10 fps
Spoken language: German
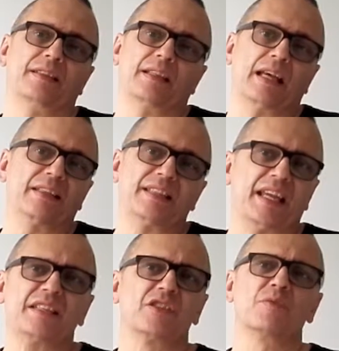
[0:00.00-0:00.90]
einen
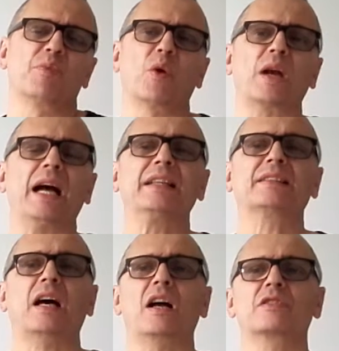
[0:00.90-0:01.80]
technischen
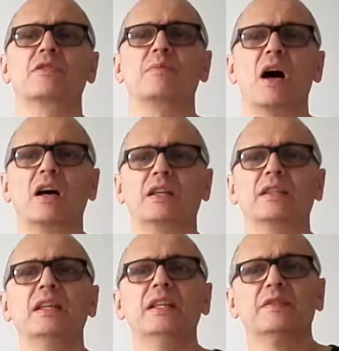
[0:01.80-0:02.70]
Blog-Eintrag zu
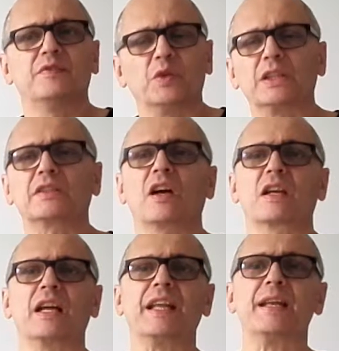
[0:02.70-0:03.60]
machen, Vortrag
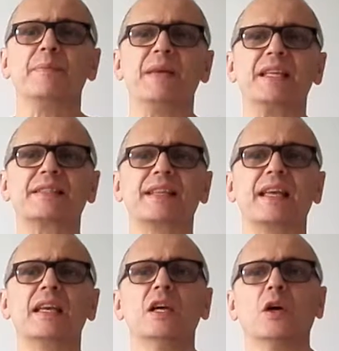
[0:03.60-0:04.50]
an einer
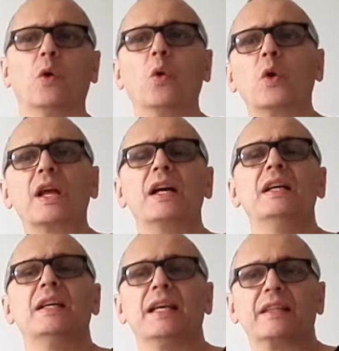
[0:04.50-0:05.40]
Messe oder
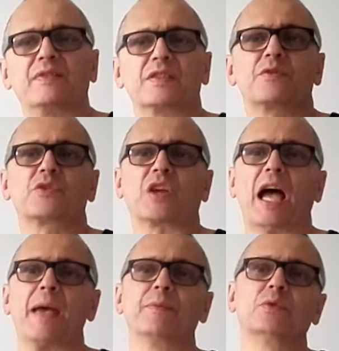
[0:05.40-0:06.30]
etwas zu
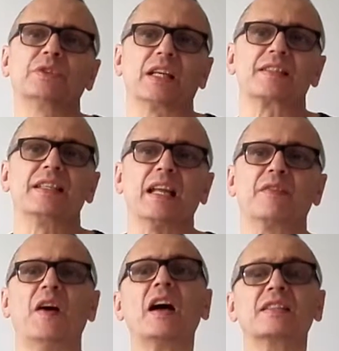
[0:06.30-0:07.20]
schreiben und das in einer
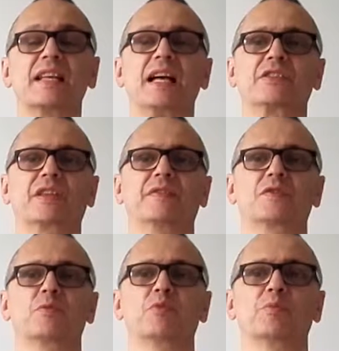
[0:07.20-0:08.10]
Fachzeitschrift
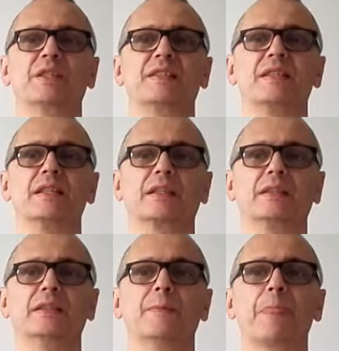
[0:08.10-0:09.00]
zu publizieren.